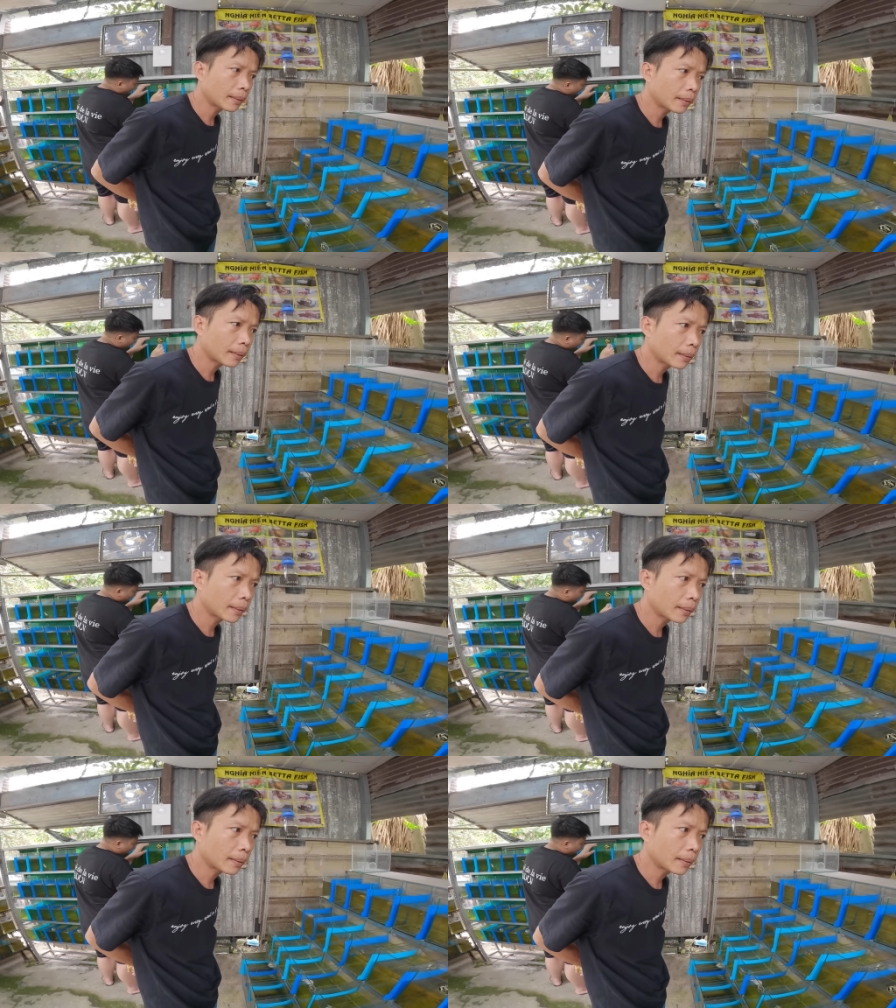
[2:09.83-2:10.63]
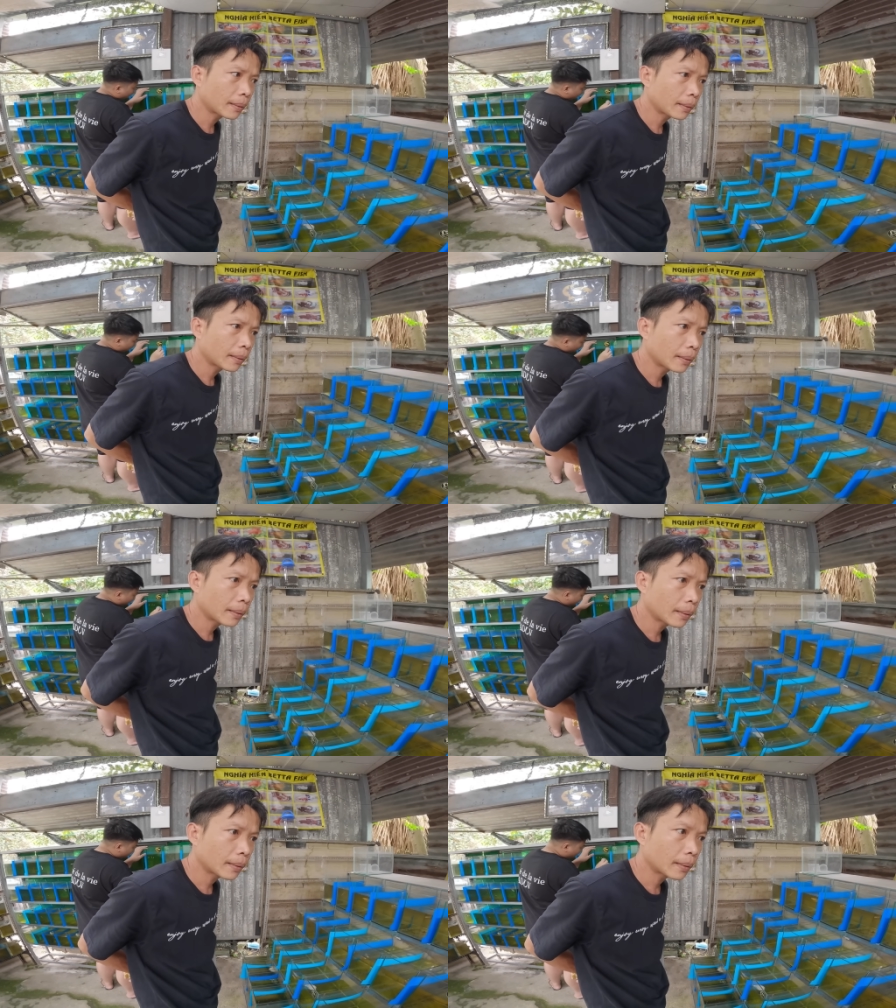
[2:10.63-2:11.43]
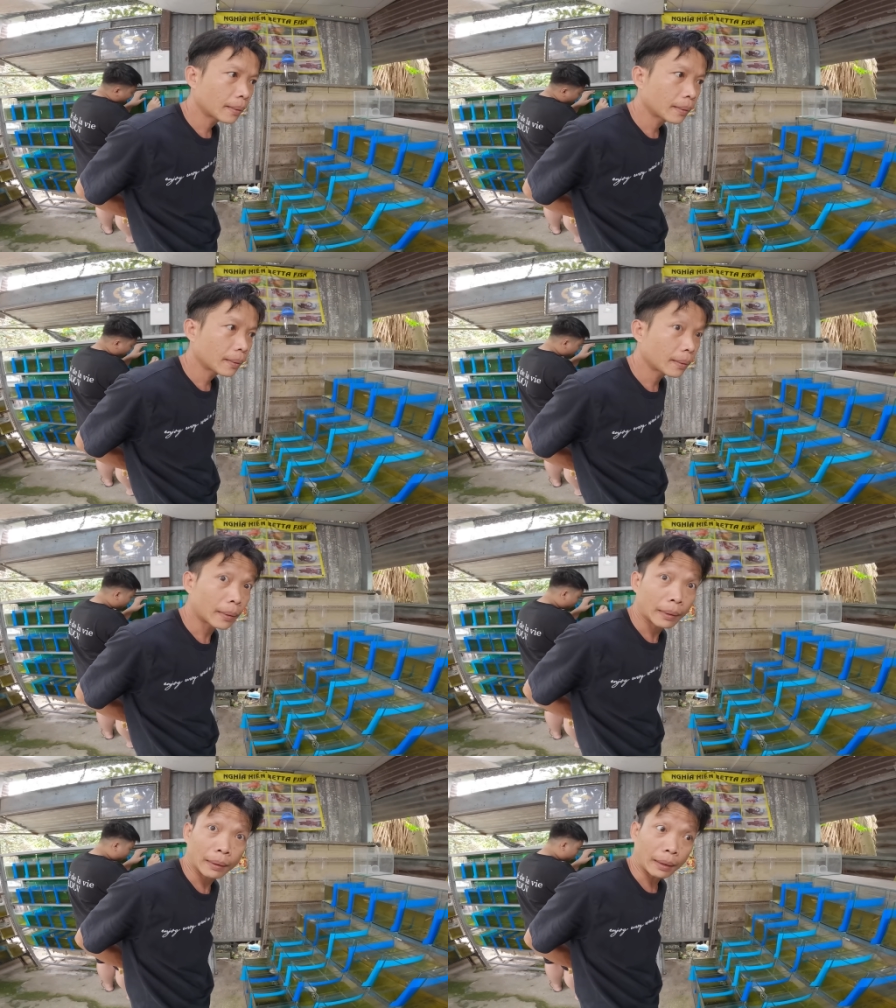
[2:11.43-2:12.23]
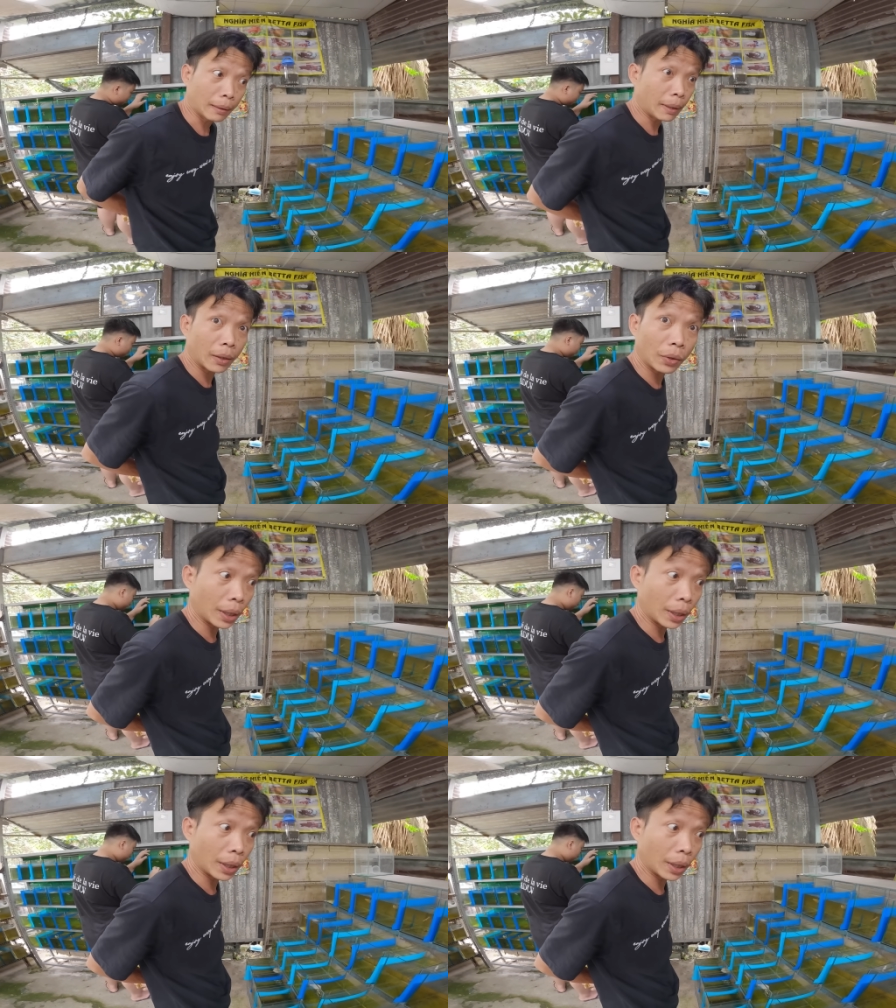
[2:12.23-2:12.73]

chưa nó mới khỏe chứ tự mày nói